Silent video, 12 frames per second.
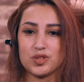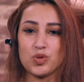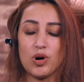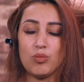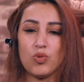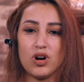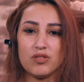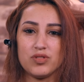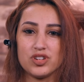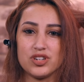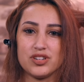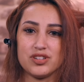trois mois
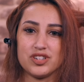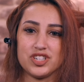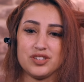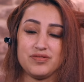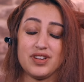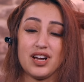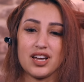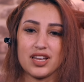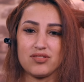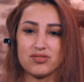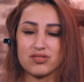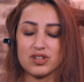avant, j'ai fait un
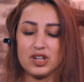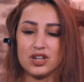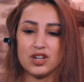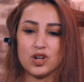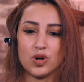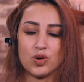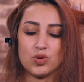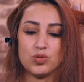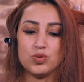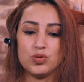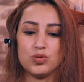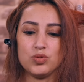rêve
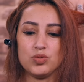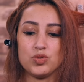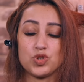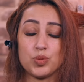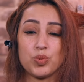où, je